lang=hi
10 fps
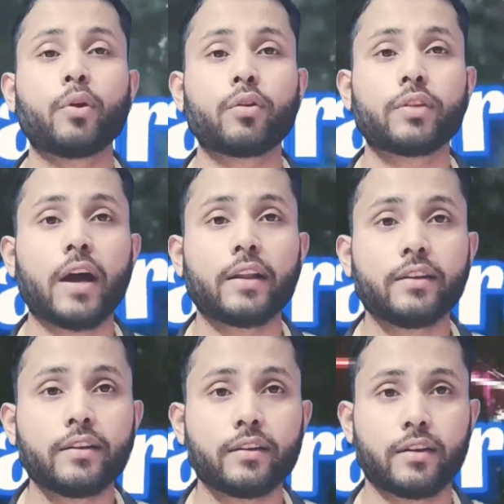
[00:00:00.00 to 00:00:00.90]
कंपनियों के साथ
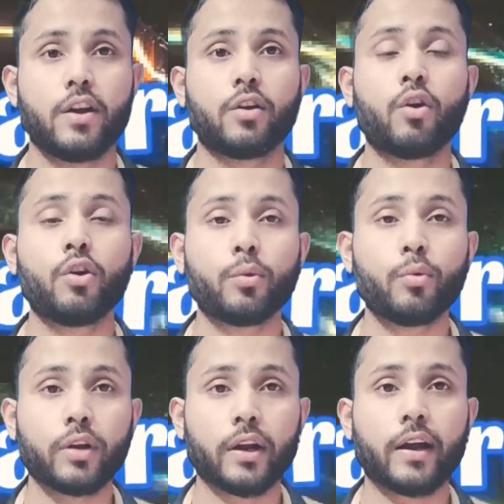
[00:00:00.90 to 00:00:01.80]

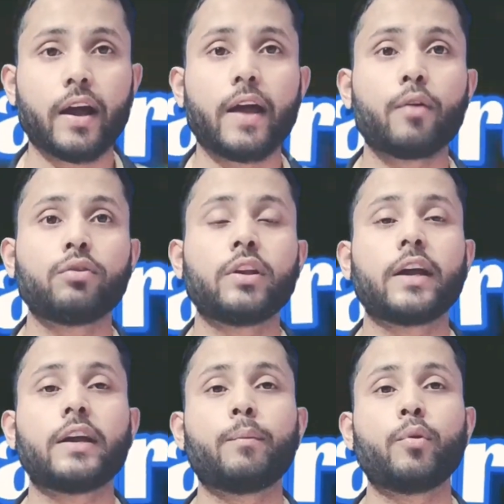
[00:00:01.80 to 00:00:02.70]
कंट्रीब्यूट कर रखा है उसने
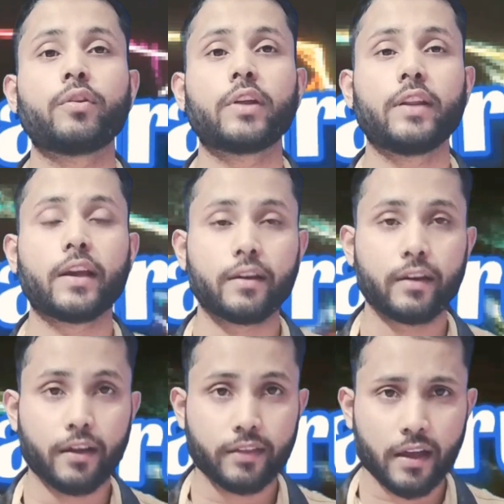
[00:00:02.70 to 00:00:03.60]
कई कंपनियों के साथ एक
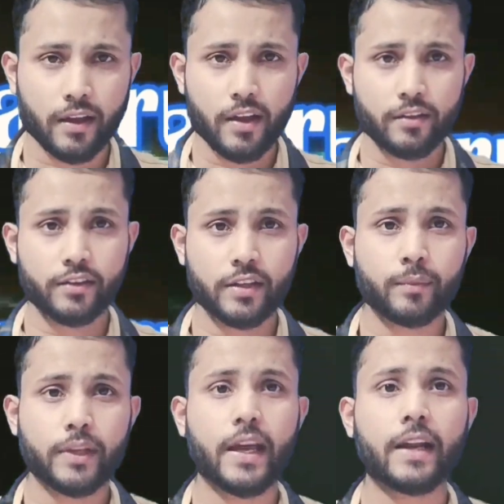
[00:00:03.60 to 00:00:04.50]
ऐसा सिस्टम
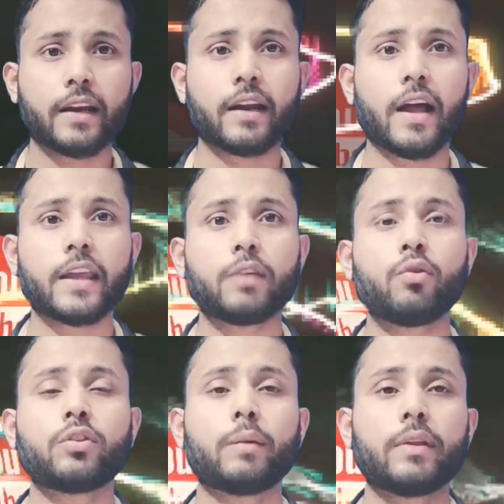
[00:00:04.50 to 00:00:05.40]
तैयार कर रखा है कि वो